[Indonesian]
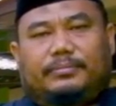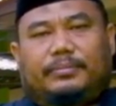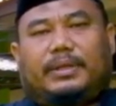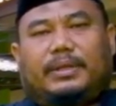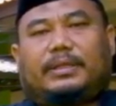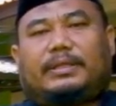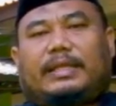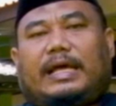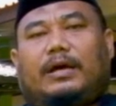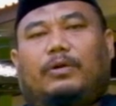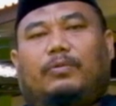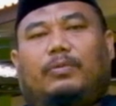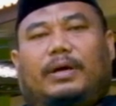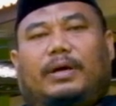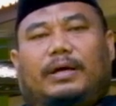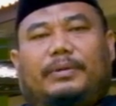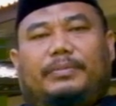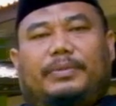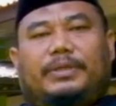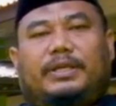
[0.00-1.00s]

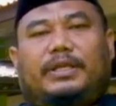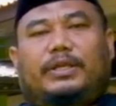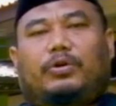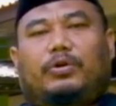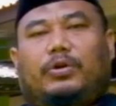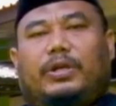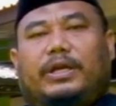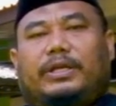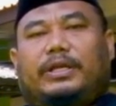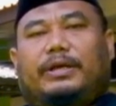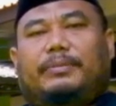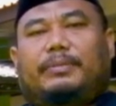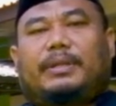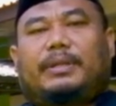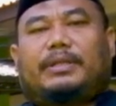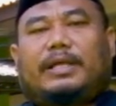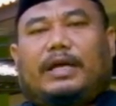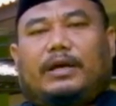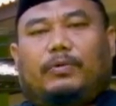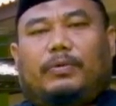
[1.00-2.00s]
bertakwa, menjadi orang yang
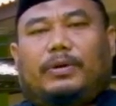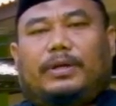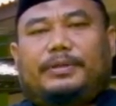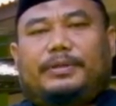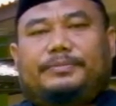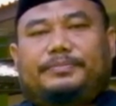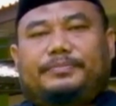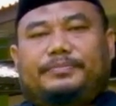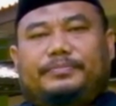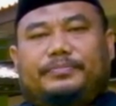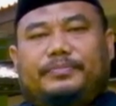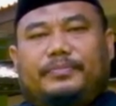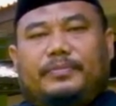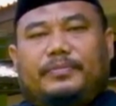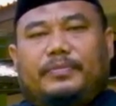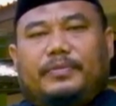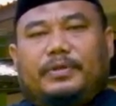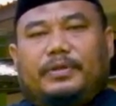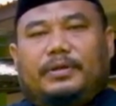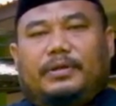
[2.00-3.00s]
bertakwa.
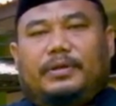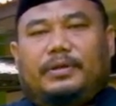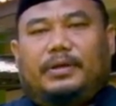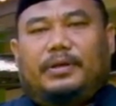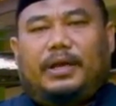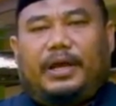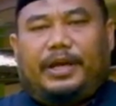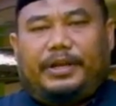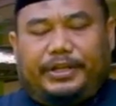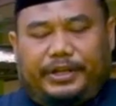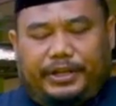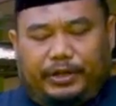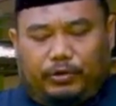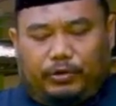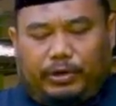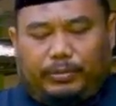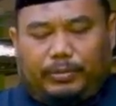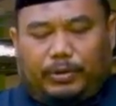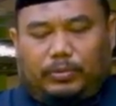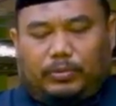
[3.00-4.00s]
Hadirin
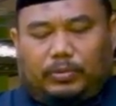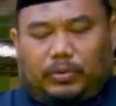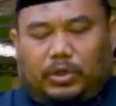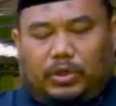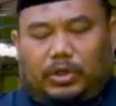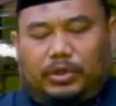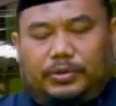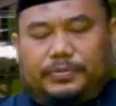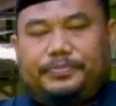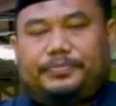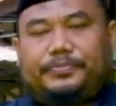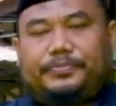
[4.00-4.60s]
rahimakumullah.